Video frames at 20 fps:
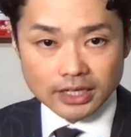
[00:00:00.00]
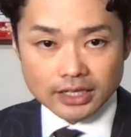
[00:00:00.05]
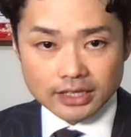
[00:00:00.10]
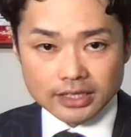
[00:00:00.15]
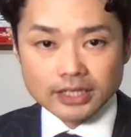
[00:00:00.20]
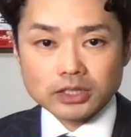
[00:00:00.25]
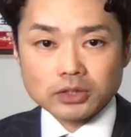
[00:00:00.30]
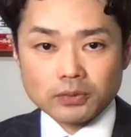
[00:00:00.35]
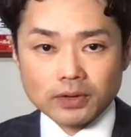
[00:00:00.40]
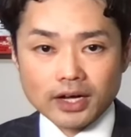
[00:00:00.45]
で、
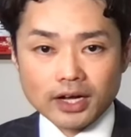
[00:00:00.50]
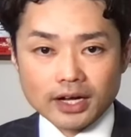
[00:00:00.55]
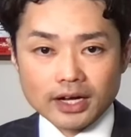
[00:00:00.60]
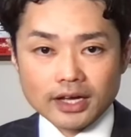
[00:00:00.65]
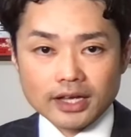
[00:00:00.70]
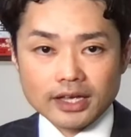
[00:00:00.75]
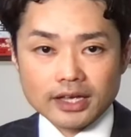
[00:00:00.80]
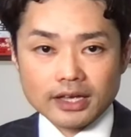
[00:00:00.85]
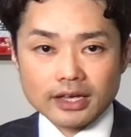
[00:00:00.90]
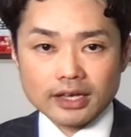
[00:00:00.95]
あと
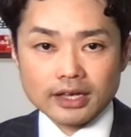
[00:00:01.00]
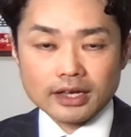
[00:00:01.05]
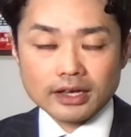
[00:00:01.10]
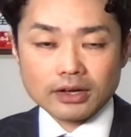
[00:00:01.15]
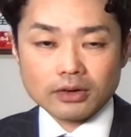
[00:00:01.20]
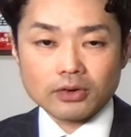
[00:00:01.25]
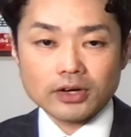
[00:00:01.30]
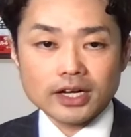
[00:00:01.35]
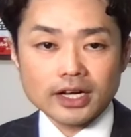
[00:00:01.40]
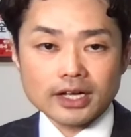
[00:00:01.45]
は、えー、
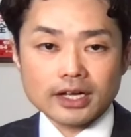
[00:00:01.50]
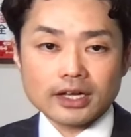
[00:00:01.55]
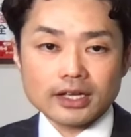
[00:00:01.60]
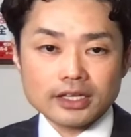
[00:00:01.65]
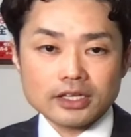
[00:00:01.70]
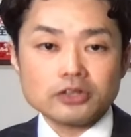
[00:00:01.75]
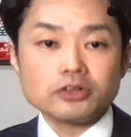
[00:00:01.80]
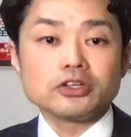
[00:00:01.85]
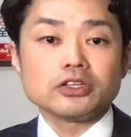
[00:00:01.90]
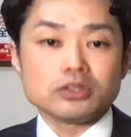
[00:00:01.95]
これが
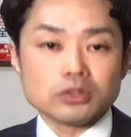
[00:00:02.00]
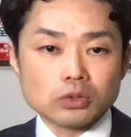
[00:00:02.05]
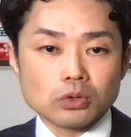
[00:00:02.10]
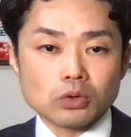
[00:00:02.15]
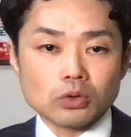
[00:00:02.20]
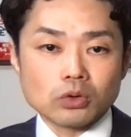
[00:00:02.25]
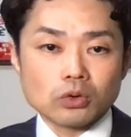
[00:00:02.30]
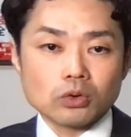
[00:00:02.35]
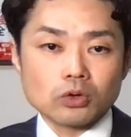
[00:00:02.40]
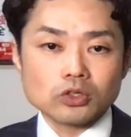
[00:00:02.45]
低い
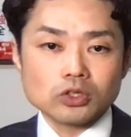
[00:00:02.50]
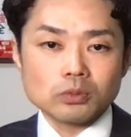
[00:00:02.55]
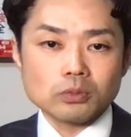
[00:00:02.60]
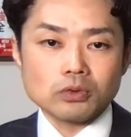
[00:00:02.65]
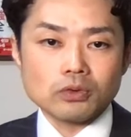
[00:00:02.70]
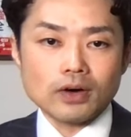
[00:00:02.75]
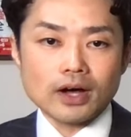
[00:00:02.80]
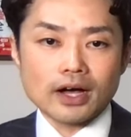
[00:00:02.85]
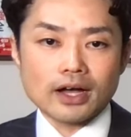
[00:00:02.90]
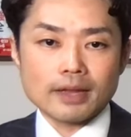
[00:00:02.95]
と、子
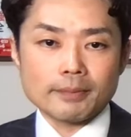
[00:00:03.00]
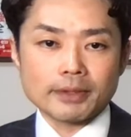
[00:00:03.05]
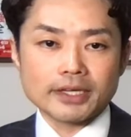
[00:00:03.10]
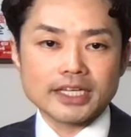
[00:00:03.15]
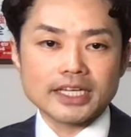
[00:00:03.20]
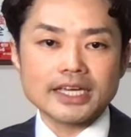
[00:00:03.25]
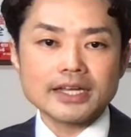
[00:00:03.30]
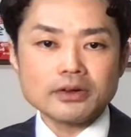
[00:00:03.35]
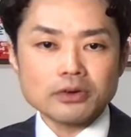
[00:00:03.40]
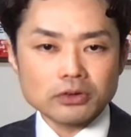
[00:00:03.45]
供はやっぱ
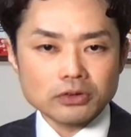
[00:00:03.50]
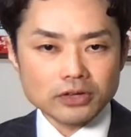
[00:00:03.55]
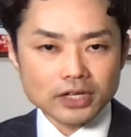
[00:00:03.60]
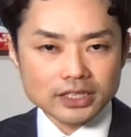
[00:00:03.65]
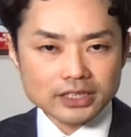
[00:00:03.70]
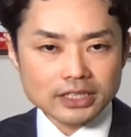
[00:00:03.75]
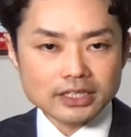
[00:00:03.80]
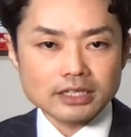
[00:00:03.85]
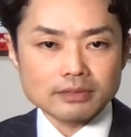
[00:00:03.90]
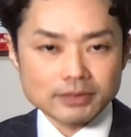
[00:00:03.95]
気力が
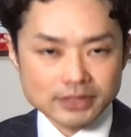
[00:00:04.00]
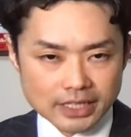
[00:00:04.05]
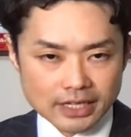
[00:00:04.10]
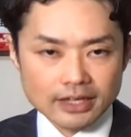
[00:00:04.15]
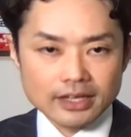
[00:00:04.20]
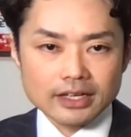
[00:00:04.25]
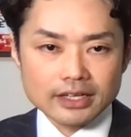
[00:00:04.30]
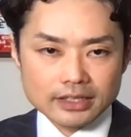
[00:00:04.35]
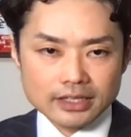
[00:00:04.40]
出てきません。